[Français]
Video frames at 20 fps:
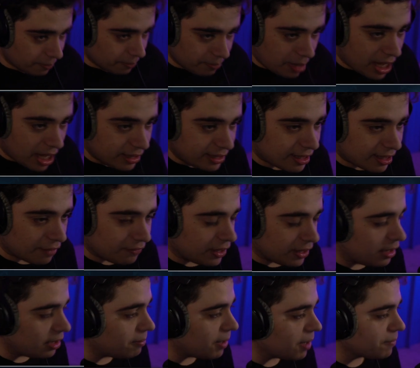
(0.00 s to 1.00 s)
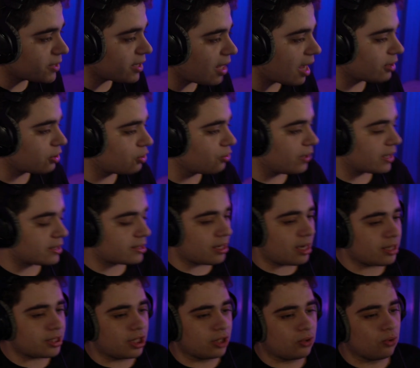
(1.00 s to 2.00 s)
bah, ils avaient les mêmes stats que
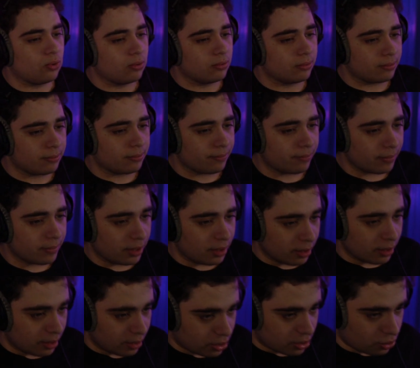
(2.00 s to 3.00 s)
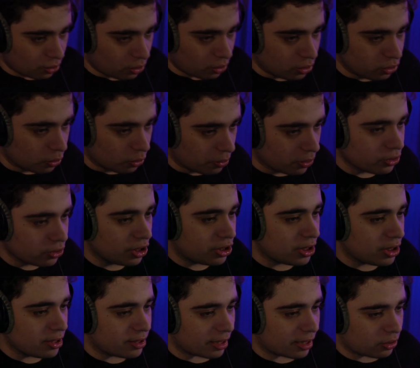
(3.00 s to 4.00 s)
SCH et tout sur le nombre
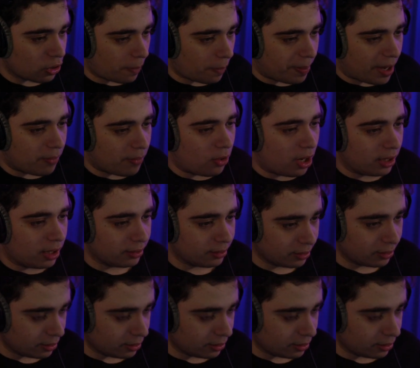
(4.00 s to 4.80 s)
d'utilisateurs par mois.